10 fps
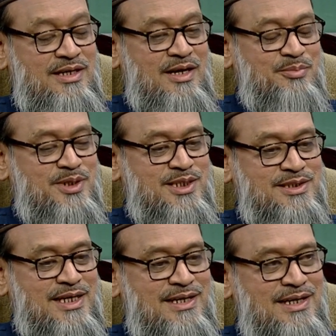আপনি কি
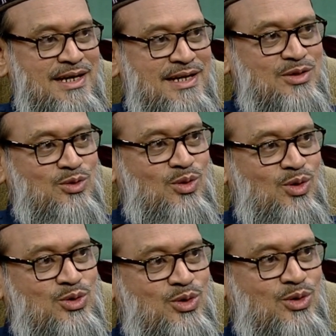জানেন লাইলাতুল
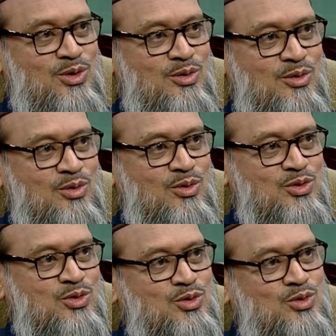কদর
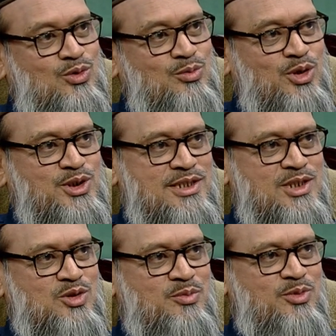কতটুকুন
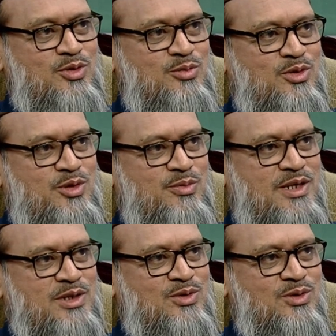মর্যাদা সম্পন্ন
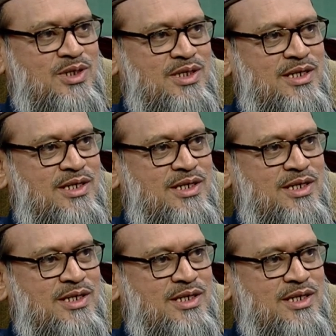মহিমান্বিত কি